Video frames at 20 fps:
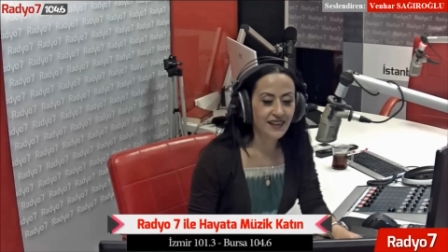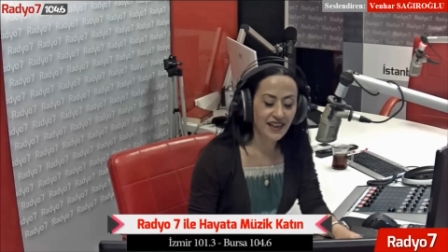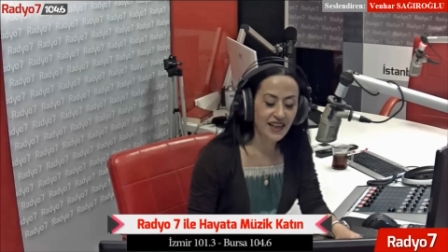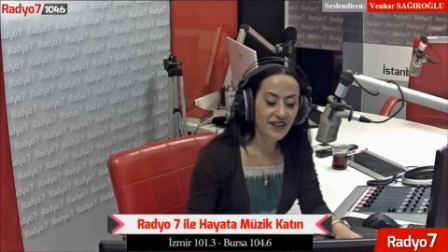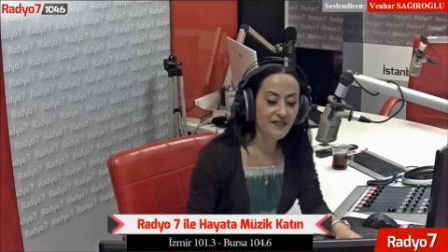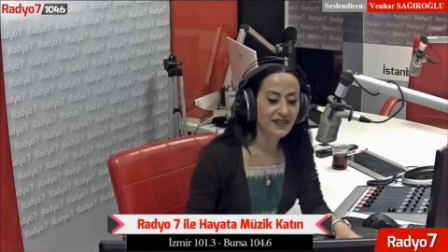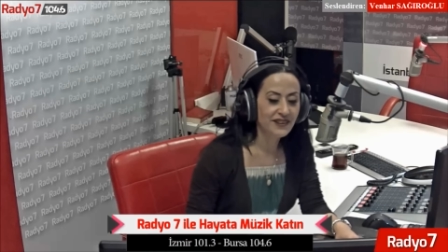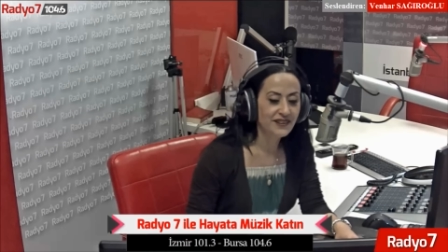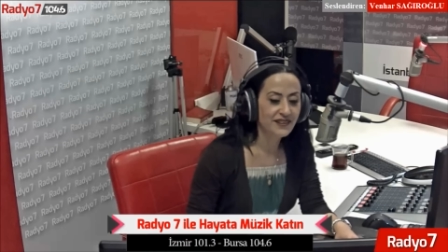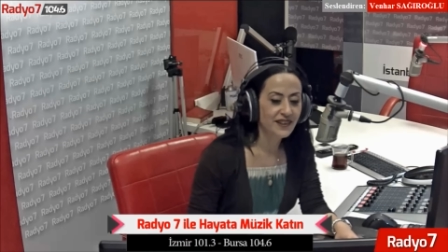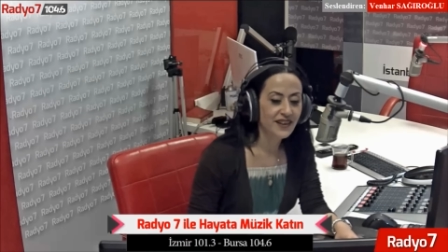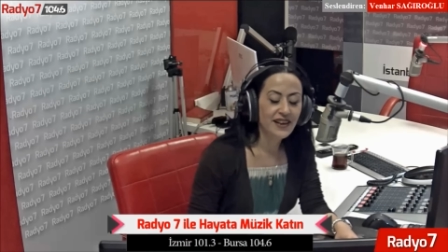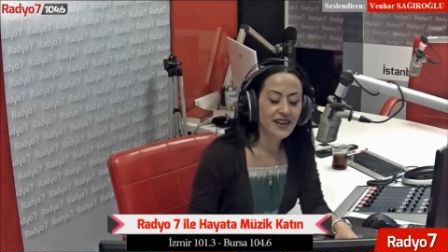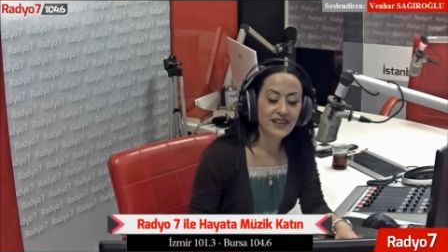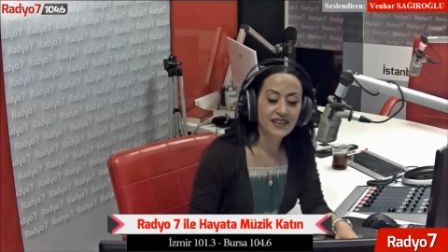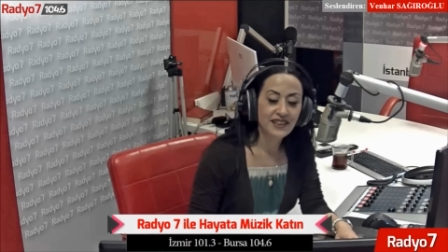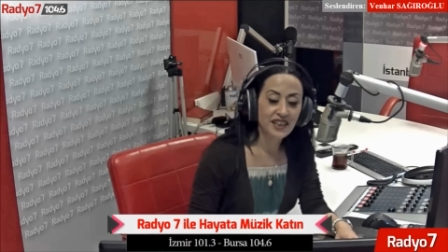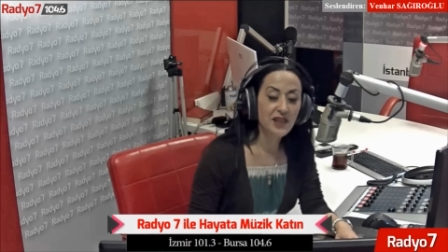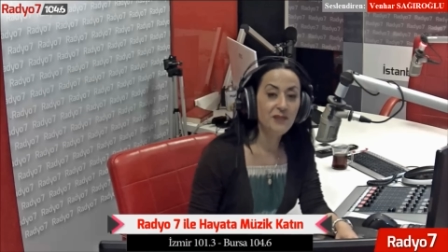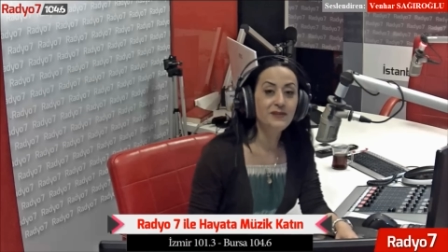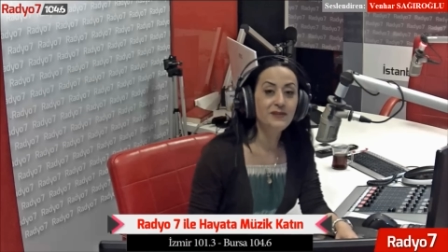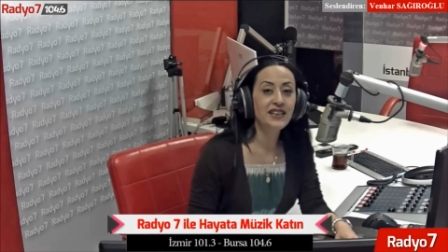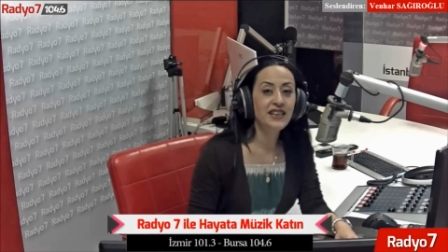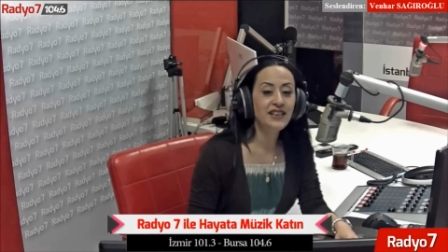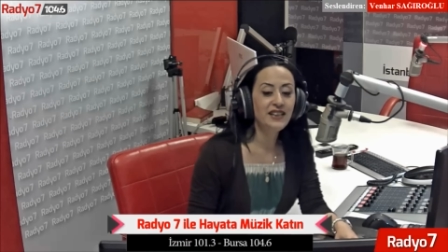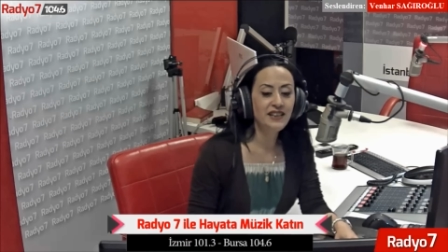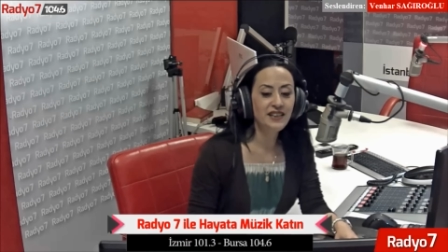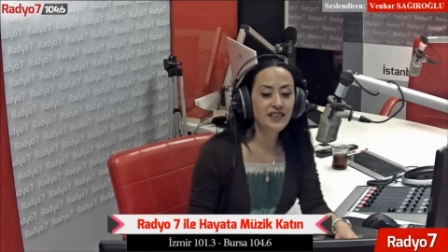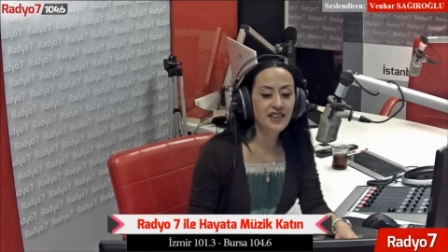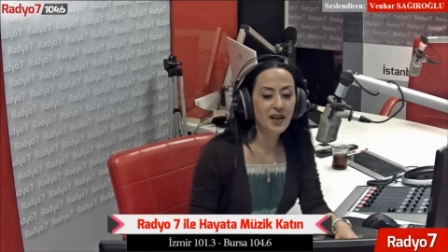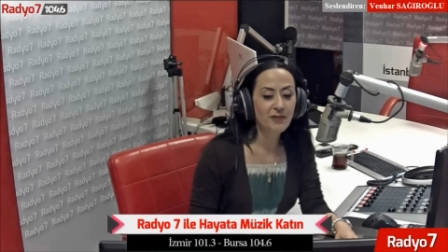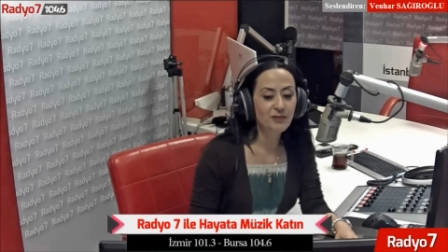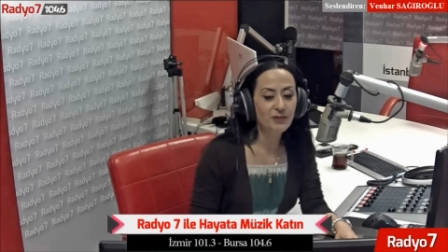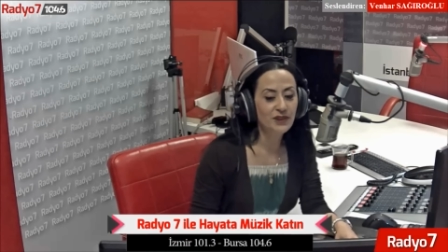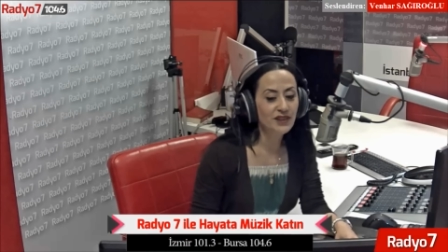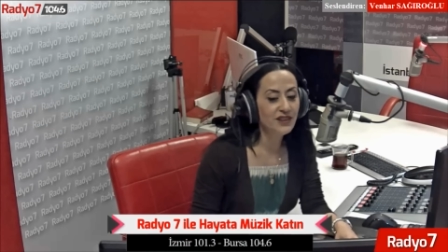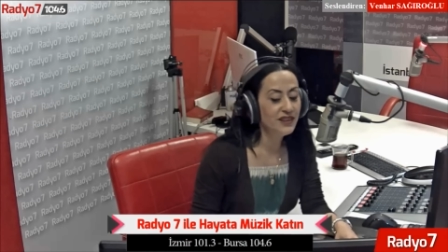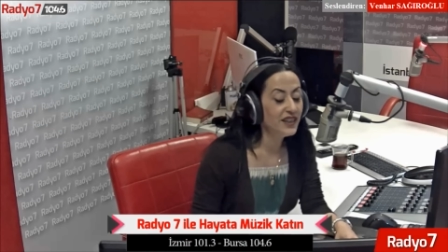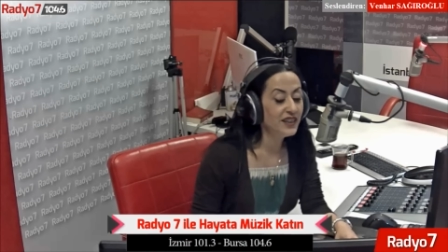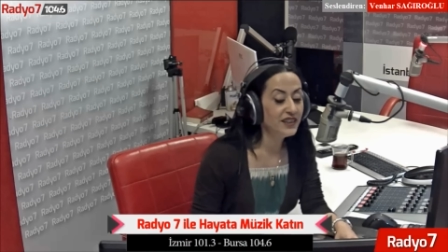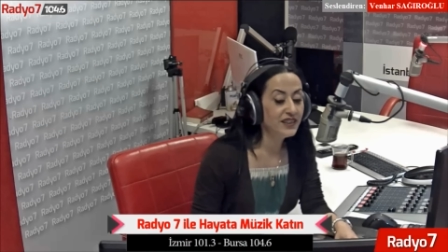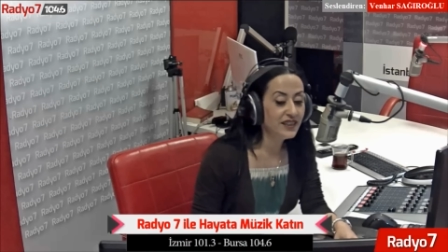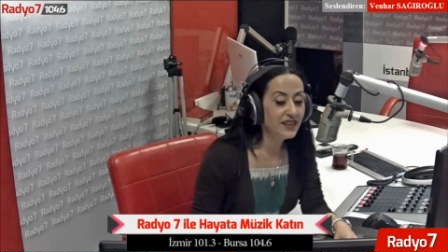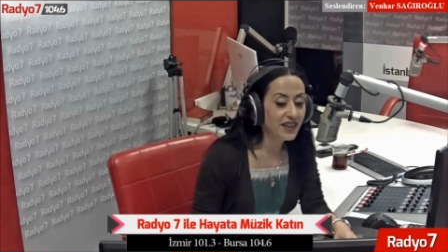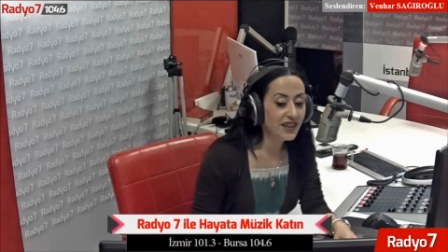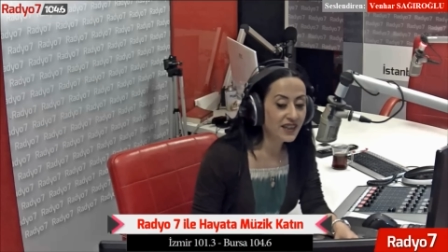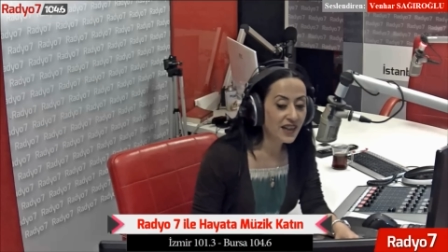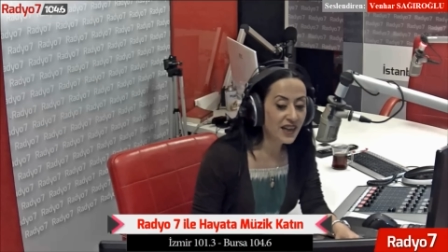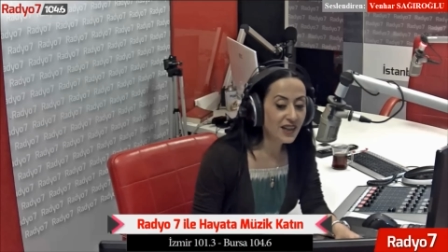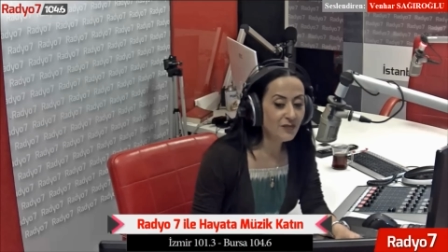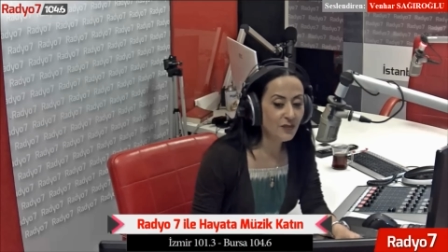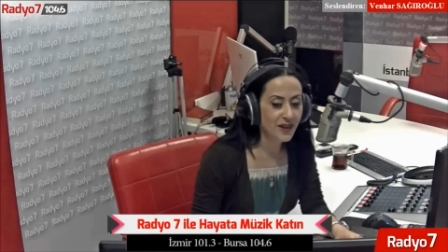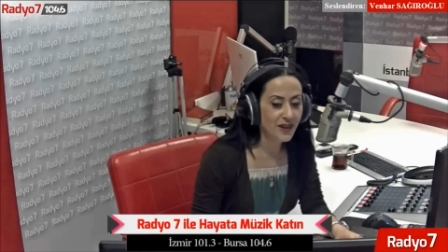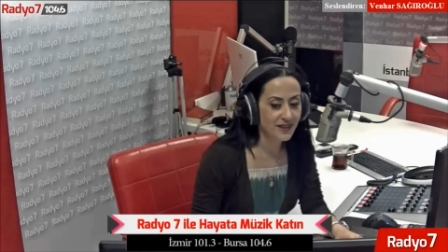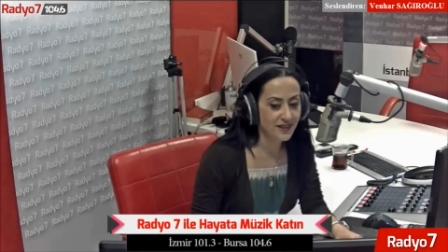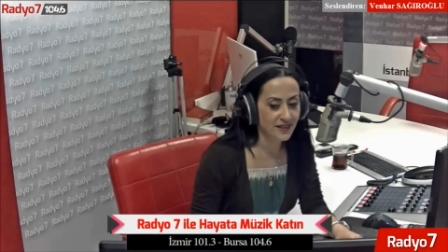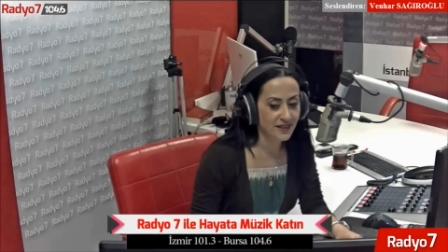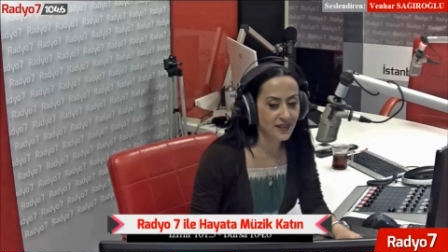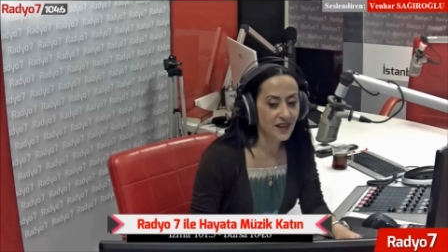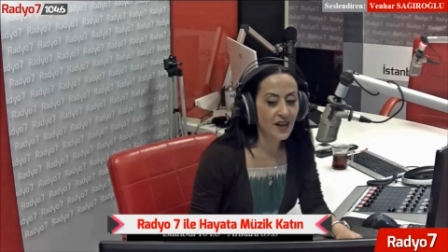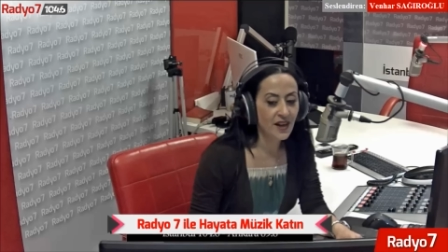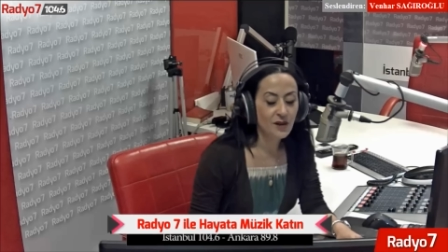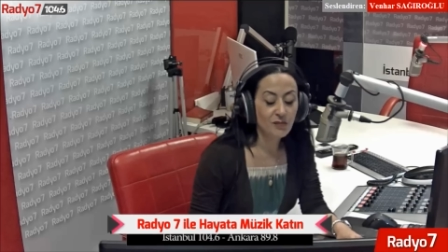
Evet, kimsenin yaptığı yanına kalmaz.